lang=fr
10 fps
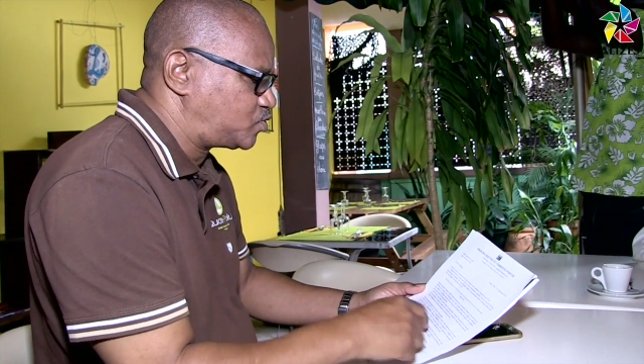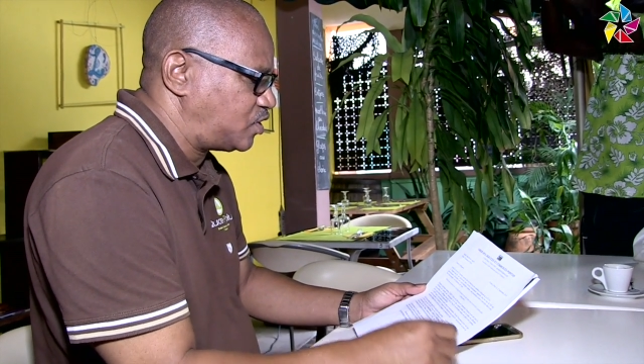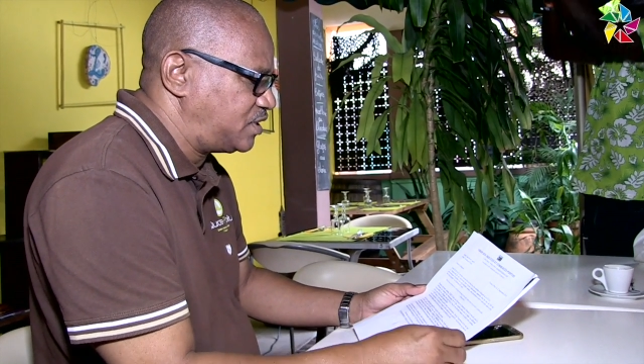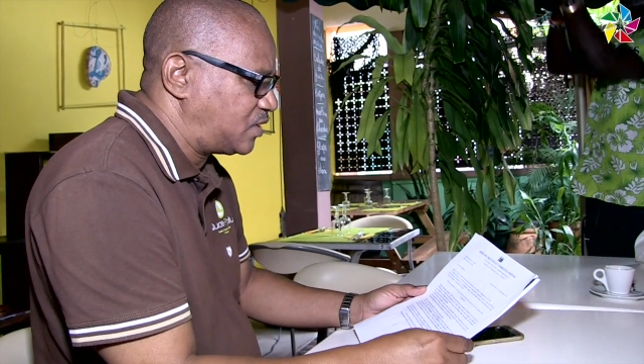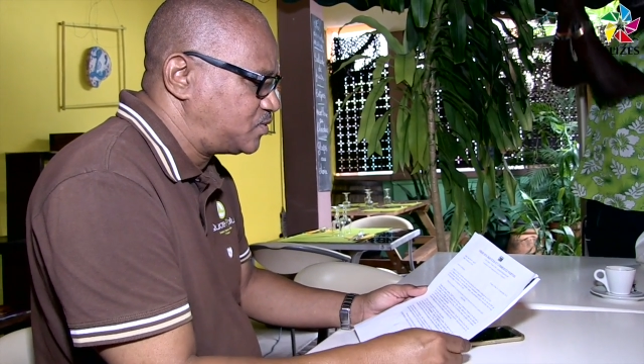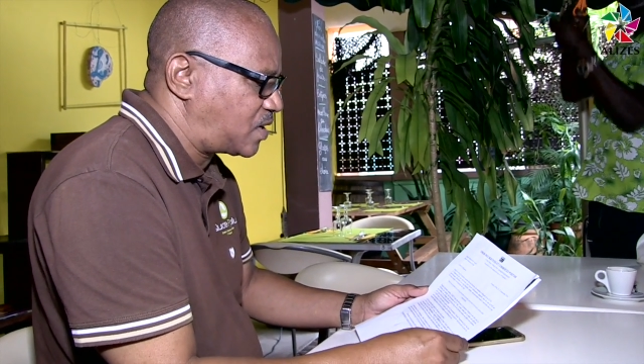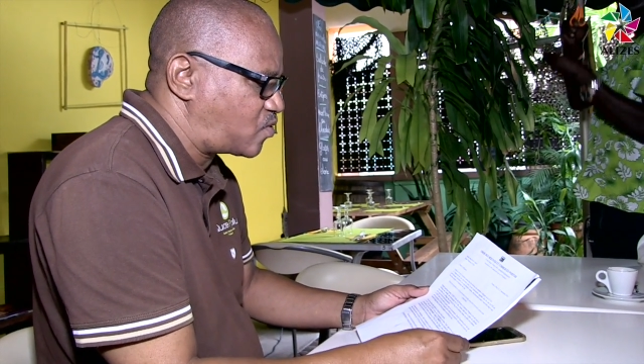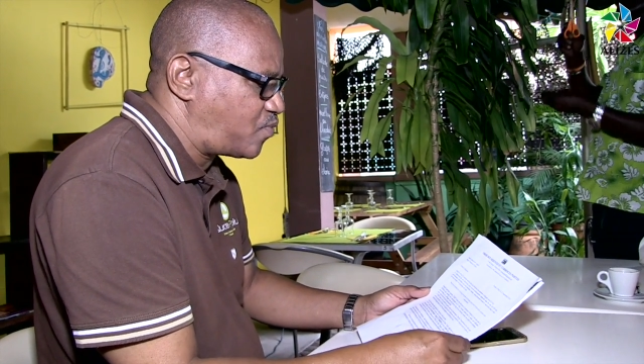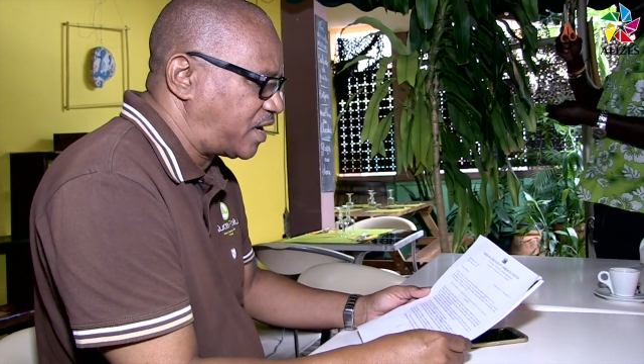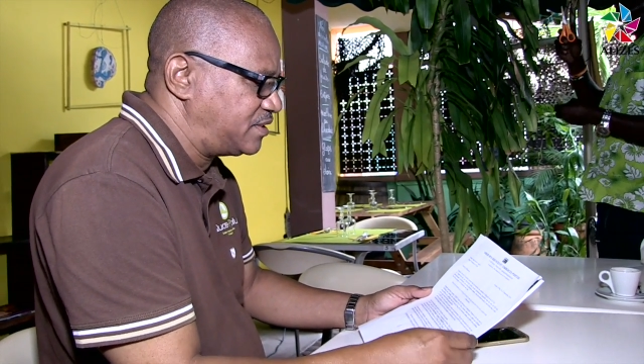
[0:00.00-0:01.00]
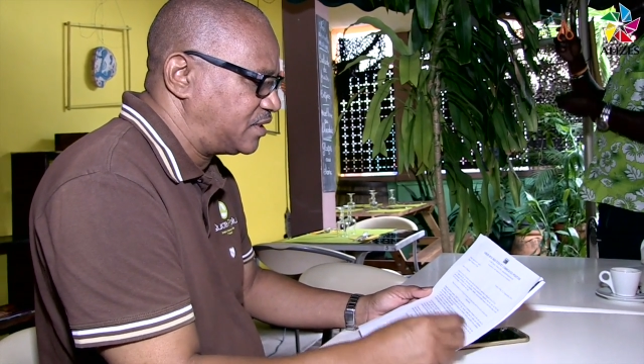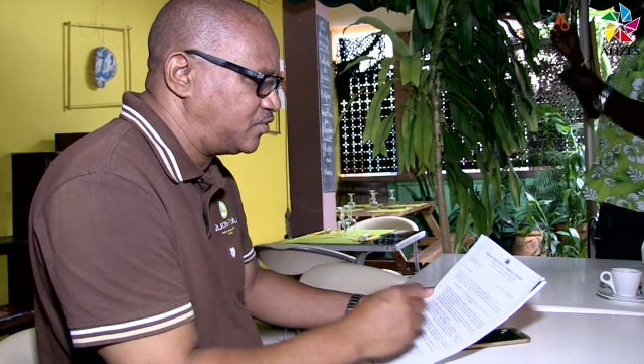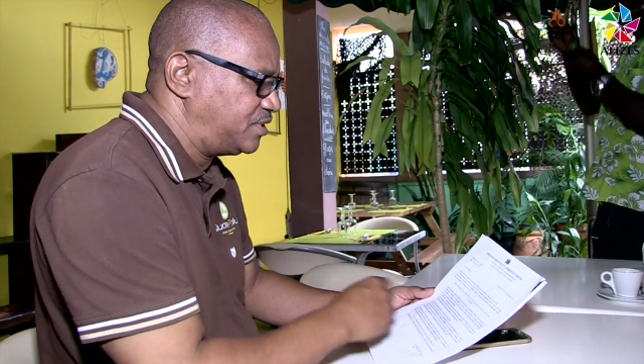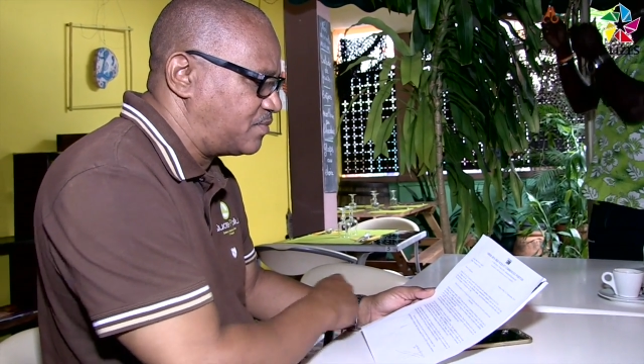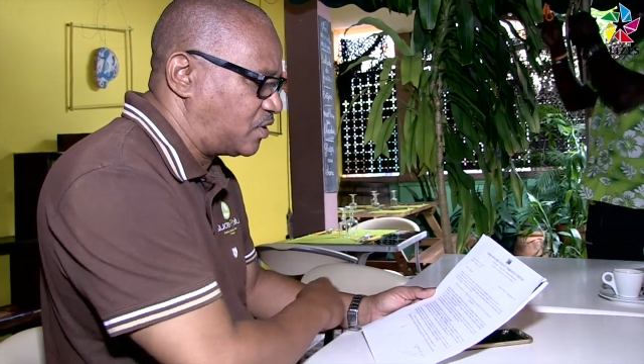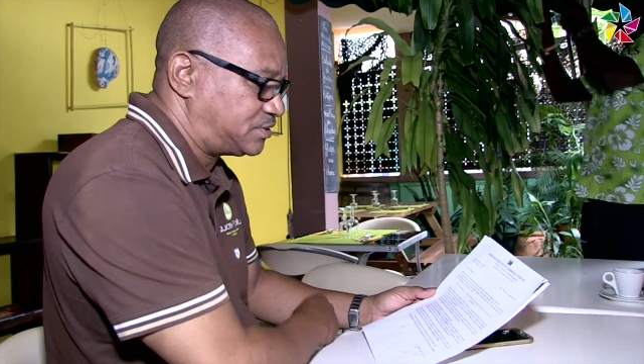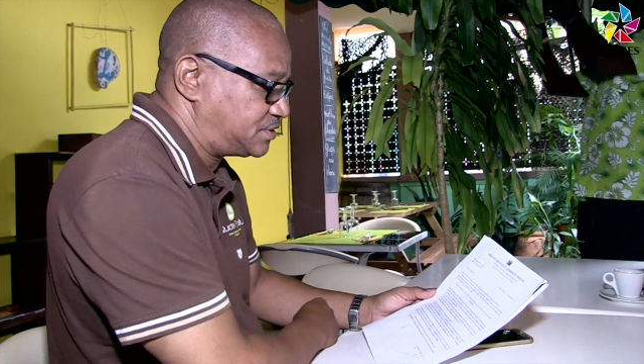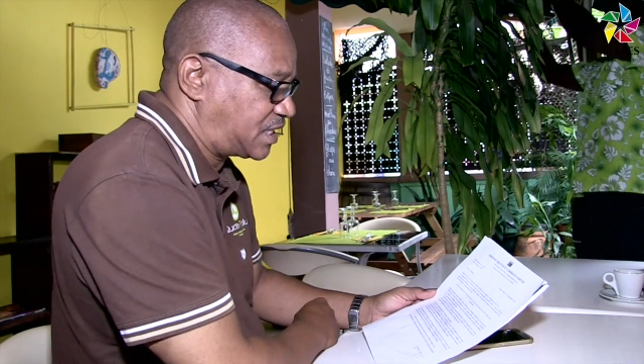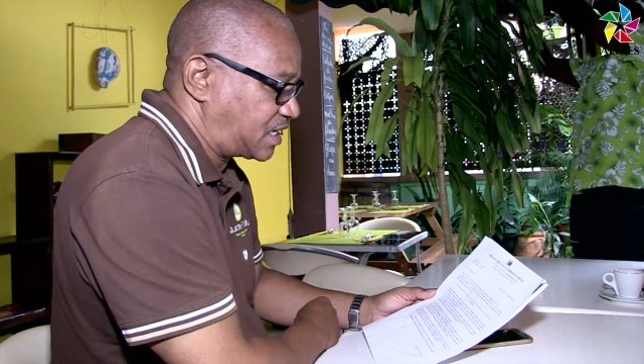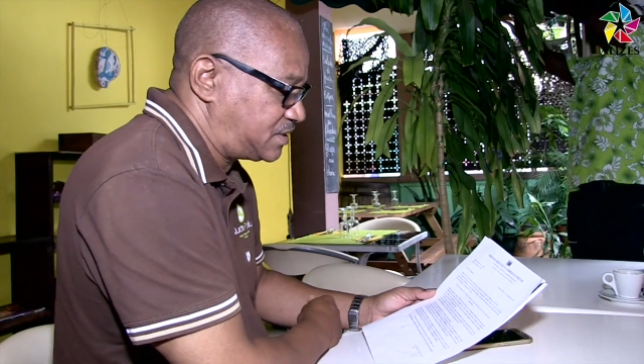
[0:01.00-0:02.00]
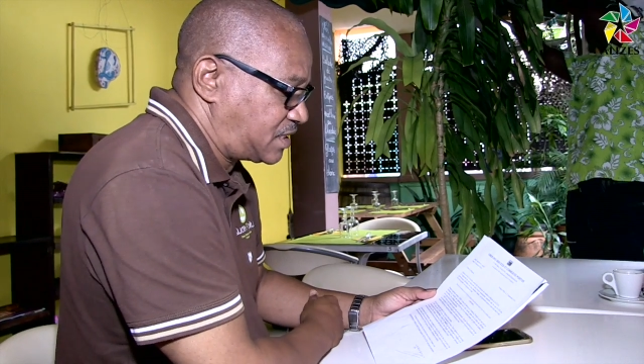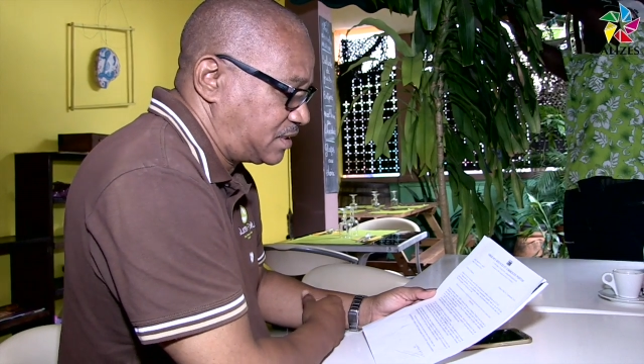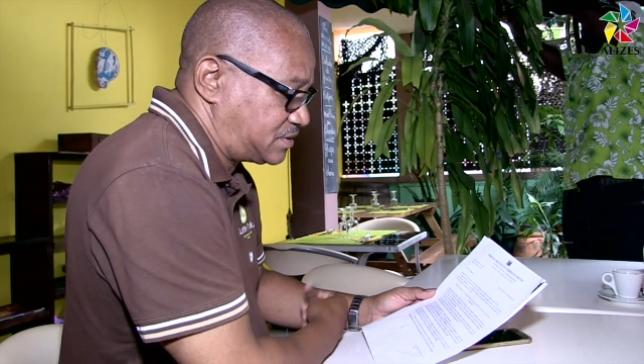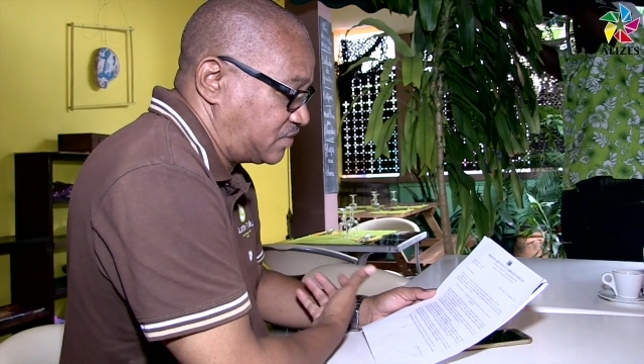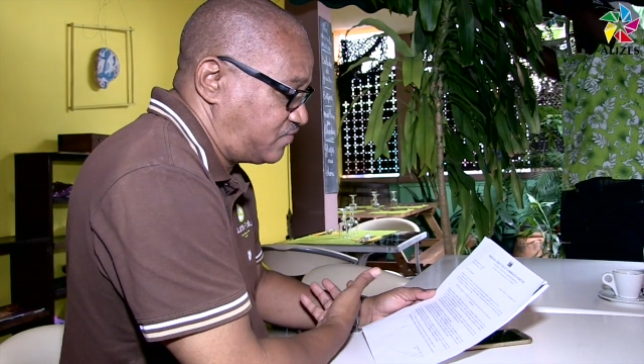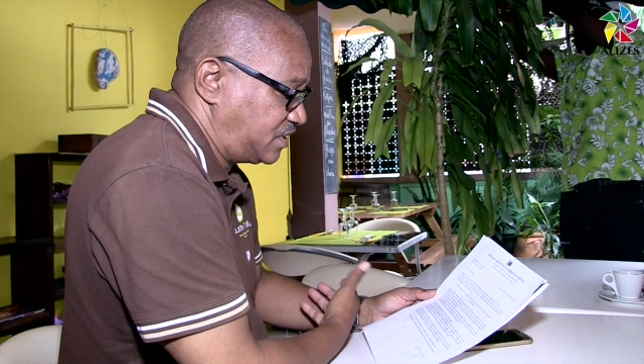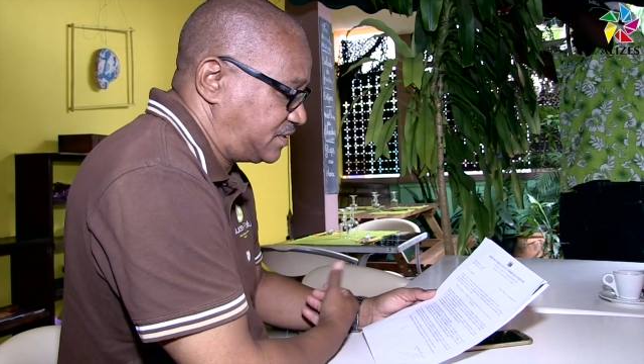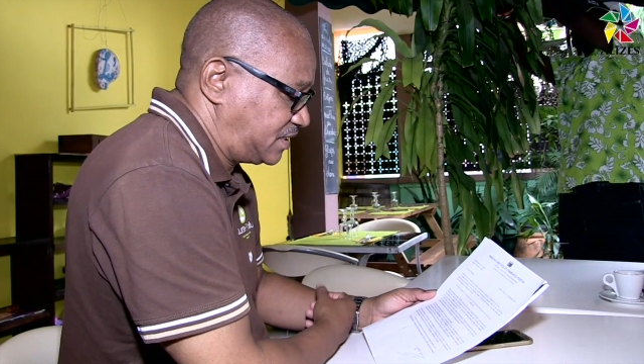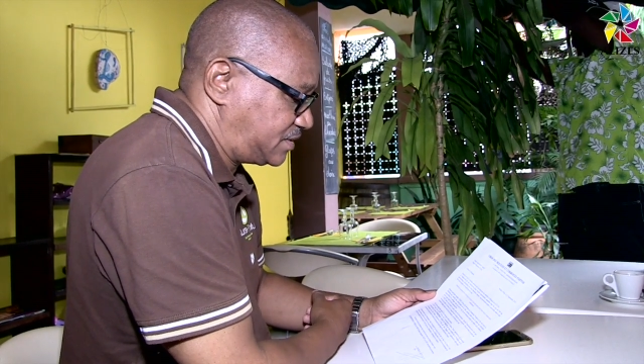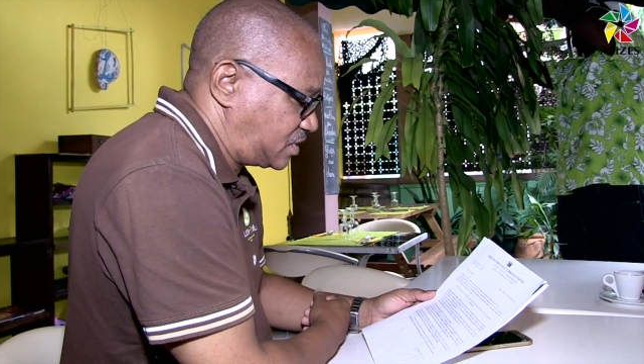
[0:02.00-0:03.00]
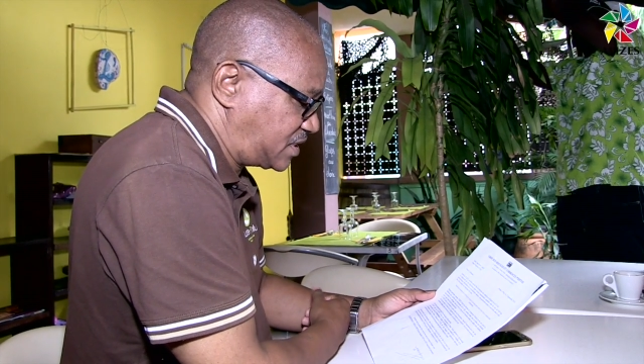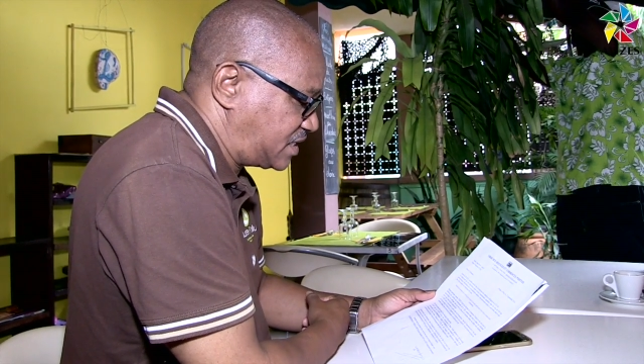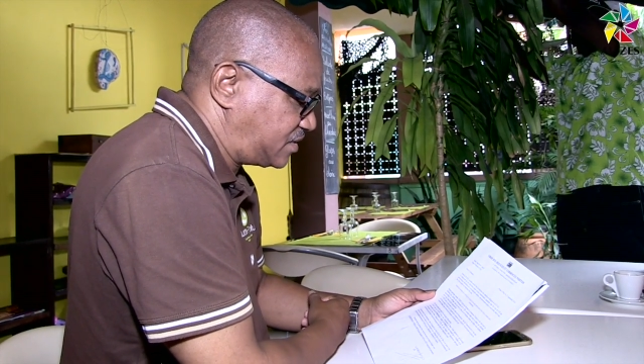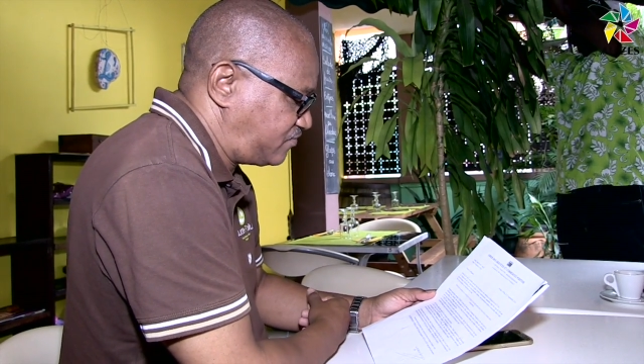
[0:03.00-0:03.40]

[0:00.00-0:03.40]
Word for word: parce que j'ai l'avantage, effectivement, en, tant que membre du